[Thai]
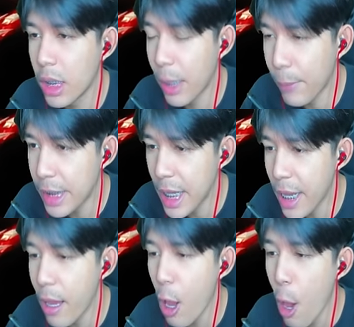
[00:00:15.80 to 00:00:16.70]
ในวันนี้
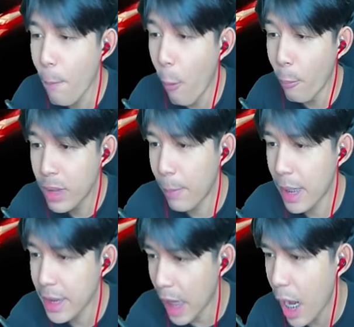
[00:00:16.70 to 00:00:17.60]
ผมจะมา
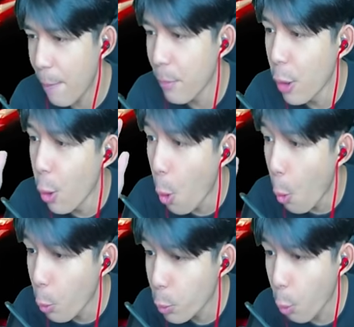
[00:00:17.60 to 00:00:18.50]
เติม
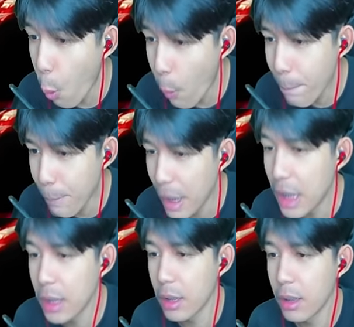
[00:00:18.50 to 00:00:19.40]
ทุกปื
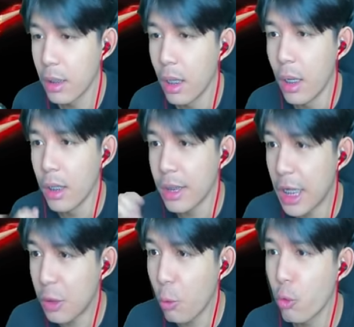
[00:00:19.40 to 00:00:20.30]
นใน
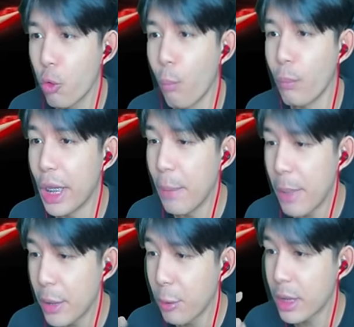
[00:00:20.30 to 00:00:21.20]
ตู้สุ่มนี้มี
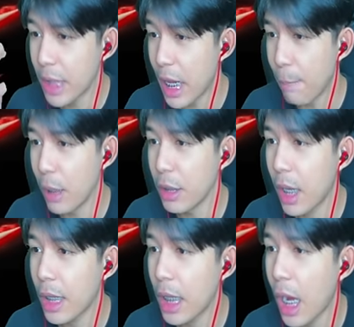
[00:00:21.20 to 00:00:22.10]
อยู่สี่ปืนด้วย
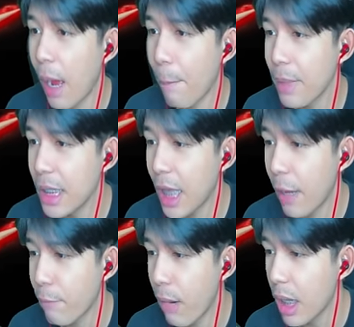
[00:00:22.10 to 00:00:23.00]
กันนะครับมีไร
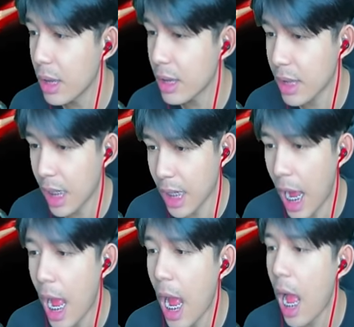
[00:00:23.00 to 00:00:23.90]
เฟิลส
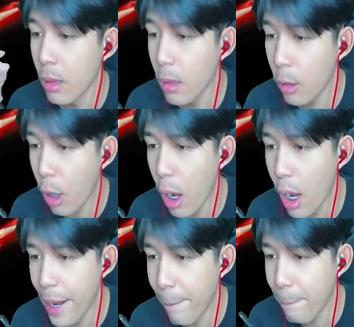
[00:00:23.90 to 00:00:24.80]
กาแล้วก็
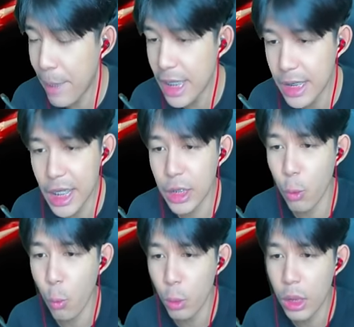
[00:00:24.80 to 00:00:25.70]
เอ็ม พี สี่
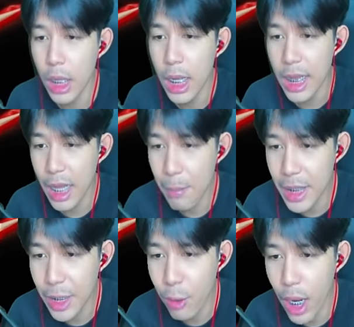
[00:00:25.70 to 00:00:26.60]
สิบ และมี
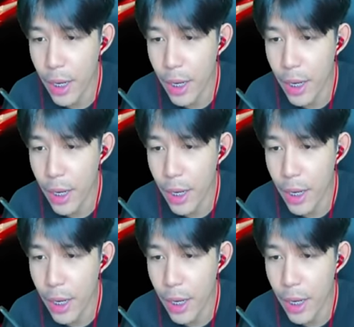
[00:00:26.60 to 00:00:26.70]
นี่ด้วย